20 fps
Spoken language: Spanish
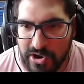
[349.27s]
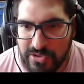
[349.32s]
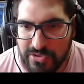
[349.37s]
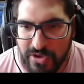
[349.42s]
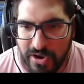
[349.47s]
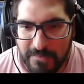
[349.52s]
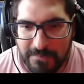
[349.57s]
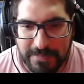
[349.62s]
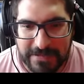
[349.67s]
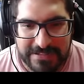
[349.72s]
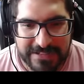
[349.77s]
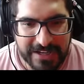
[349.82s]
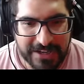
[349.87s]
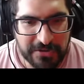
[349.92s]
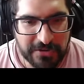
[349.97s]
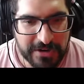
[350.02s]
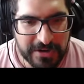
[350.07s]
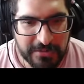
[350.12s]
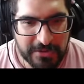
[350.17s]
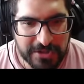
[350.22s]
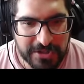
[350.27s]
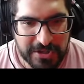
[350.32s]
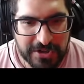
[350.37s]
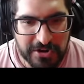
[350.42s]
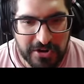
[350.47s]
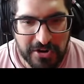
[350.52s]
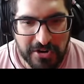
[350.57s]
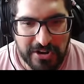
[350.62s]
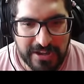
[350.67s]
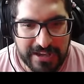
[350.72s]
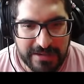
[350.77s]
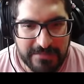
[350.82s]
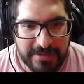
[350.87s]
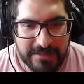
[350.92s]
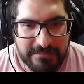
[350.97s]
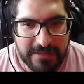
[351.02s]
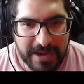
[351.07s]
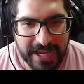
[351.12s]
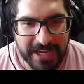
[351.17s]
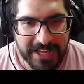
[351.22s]
No, pensé que era un rebotín rojo y que me,
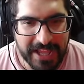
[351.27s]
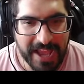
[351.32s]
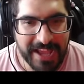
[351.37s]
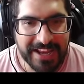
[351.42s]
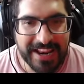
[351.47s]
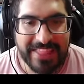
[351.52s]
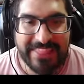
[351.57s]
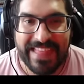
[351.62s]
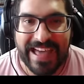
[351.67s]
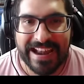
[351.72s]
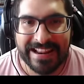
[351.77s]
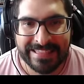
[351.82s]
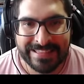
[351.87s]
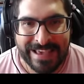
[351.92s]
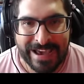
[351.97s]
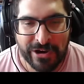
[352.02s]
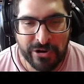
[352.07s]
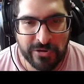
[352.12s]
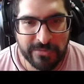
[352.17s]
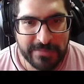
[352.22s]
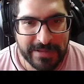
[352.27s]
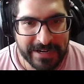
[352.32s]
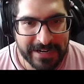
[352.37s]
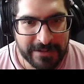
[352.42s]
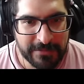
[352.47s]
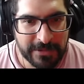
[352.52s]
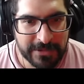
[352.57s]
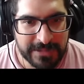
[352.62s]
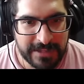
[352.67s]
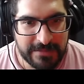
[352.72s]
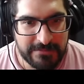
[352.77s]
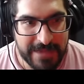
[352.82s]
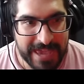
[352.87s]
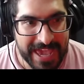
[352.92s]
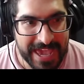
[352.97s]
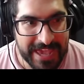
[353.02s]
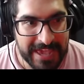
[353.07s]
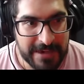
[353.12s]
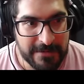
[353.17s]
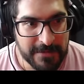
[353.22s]
quería ir a Narnia con mi rebotín.
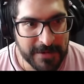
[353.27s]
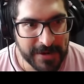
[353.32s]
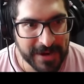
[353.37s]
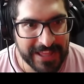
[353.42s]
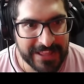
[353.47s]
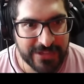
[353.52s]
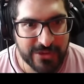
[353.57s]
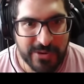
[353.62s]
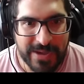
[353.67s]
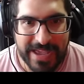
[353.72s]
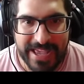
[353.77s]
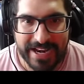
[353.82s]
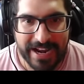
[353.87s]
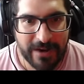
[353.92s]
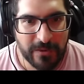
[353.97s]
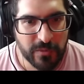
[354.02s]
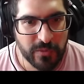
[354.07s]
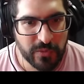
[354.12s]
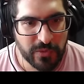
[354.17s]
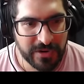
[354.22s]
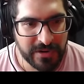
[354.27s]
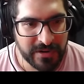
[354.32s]
Me equivoqué, no era un,